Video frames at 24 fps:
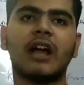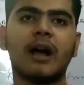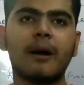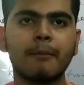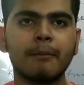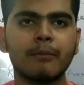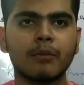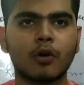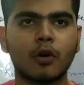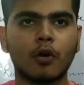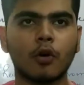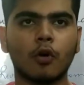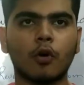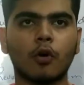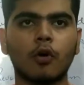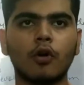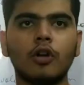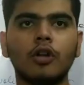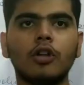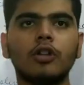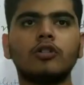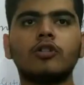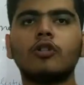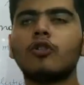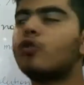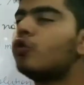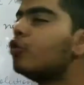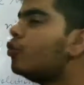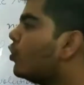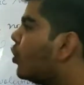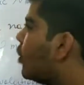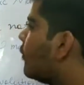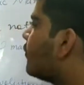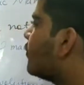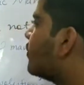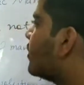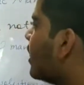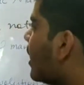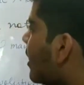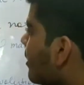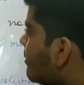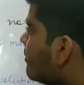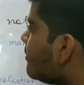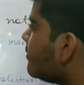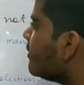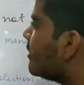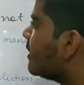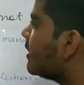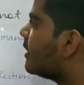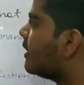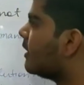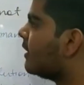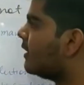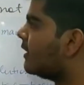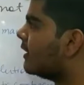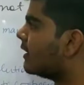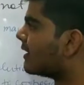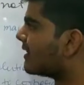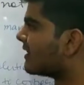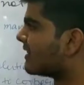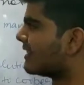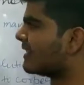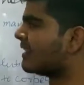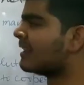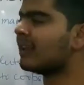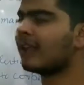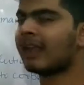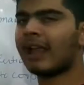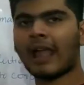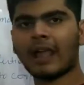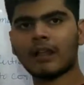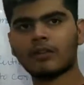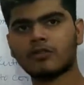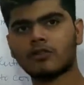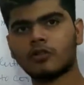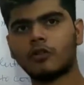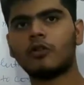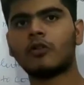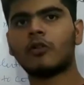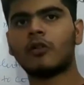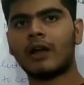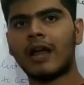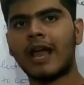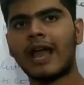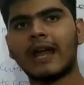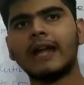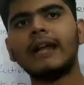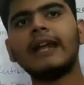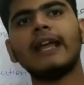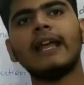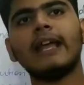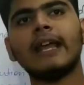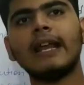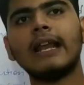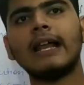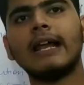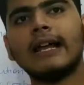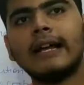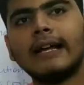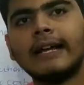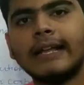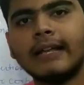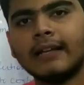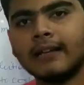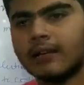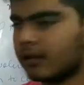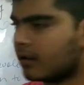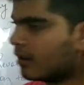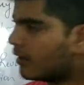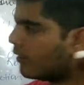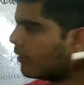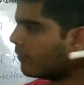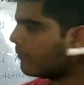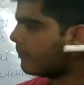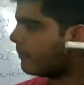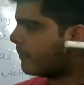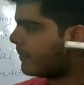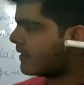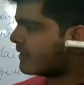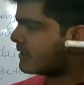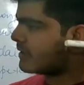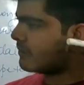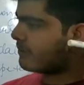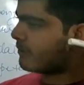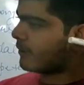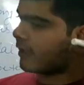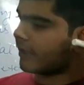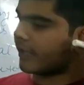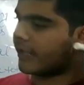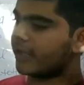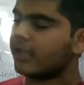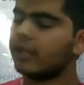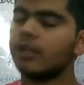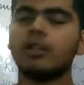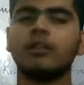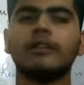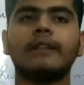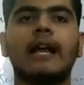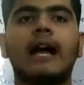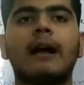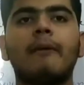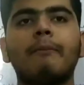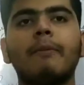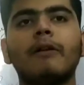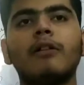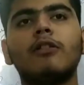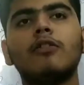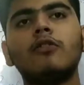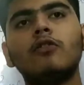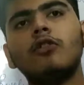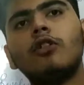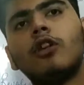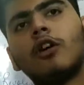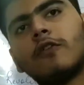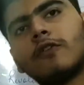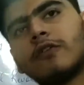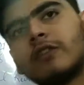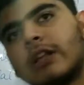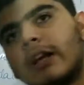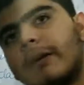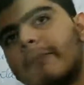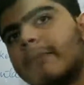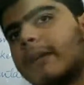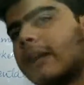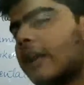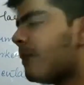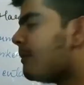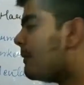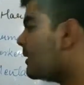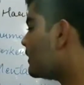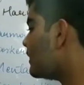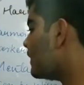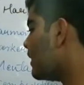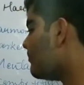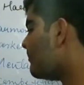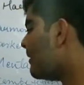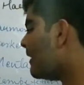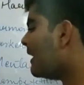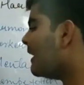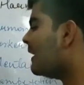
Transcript: थम को तो रूल ऑफ थम जो हेडिंग है ना हेडिंग प्रिंसिपल की यहाँ पे रूल ऑफ थम का मतलब है